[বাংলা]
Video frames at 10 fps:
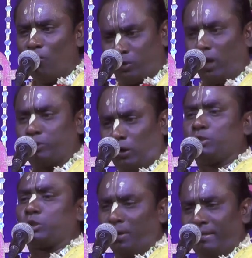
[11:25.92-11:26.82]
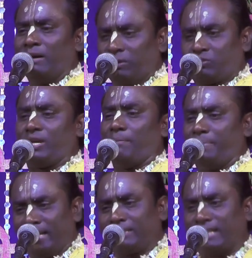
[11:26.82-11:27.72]
ঔষধ যখন তৈরি হচ্ছে
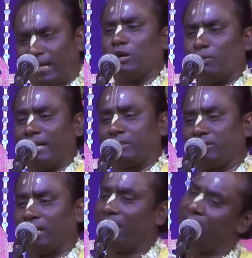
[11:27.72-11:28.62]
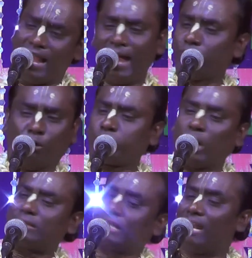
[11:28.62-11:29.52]
বিদেশ থেকে যখন এসেছে এই
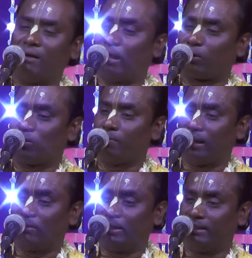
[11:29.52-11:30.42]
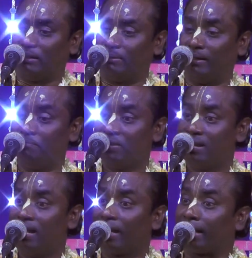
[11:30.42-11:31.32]
ঔষধ খেলে আমার রোগ ভালো হয়ে যাবে
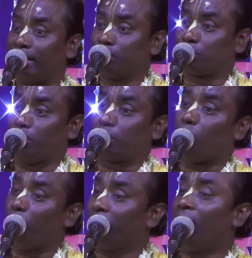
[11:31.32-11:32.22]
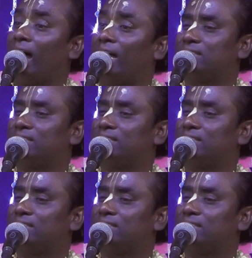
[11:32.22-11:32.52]
কিন্তু ওই কবিরা